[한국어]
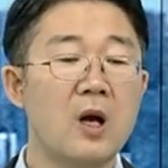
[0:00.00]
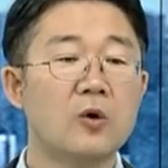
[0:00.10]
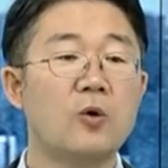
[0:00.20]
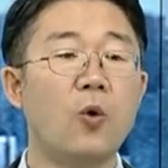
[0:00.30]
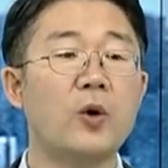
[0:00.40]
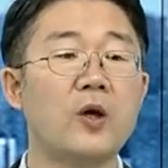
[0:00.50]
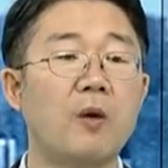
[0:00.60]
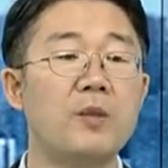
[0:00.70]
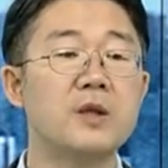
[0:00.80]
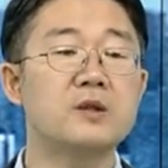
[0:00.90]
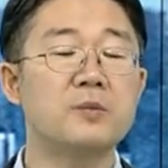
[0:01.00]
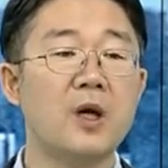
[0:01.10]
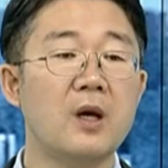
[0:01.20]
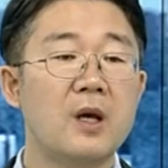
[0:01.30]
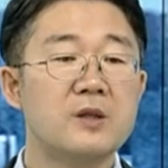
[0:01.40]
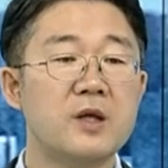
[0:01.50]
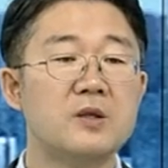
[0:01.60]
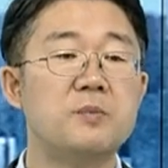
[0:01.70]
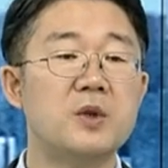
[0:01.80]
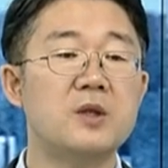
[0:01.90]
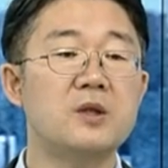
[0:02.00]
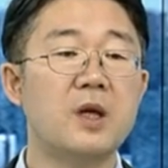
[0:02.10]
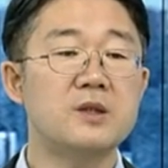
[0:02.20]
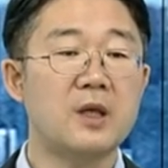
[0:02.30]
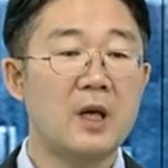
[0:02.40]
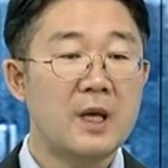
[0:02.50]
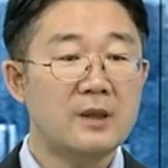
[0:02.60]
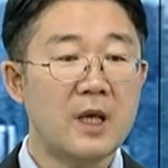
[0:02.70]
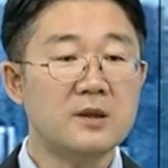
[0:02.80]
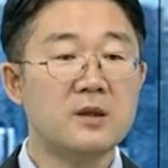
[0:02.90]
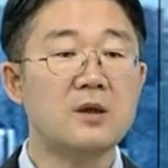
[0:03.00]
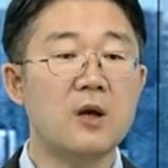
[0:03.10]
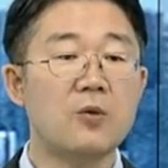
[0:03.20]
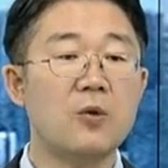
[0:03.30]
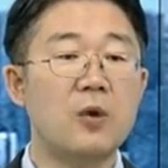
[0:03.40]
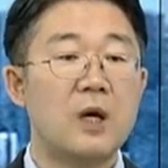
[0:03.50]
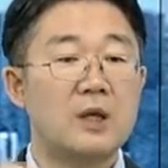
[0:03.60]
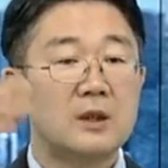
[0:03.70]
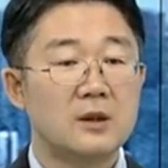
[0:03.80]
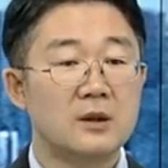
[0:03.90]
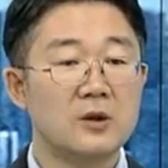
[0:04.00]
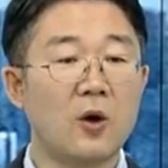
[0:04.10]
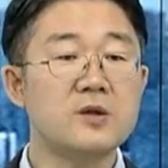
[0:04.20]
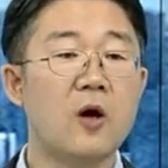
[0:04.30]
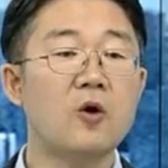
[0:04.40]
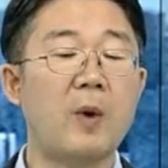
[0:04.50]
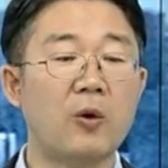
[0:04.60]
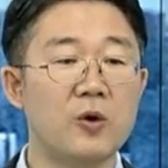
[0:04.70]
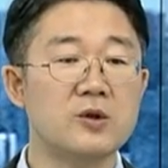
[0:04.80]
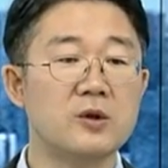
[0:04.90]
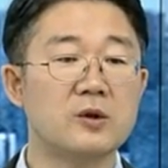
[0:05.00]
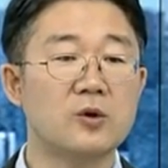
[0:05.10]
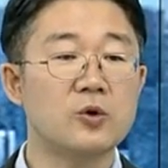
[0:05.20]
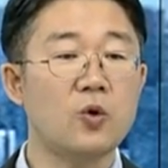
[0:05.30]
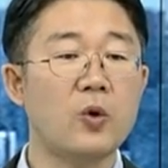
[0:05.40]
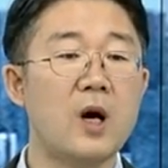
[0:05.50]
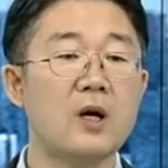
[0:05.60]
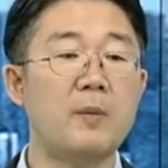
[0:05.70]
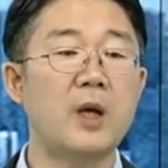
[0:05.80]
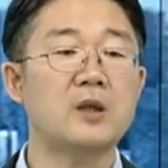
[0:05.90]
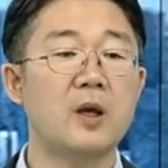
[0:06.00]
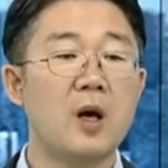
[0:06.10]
그리고 올해 연말쯤에 챗GPT의 이제 텍스트를 갖고 영상으로 바꿔지는 그 소라가 만약에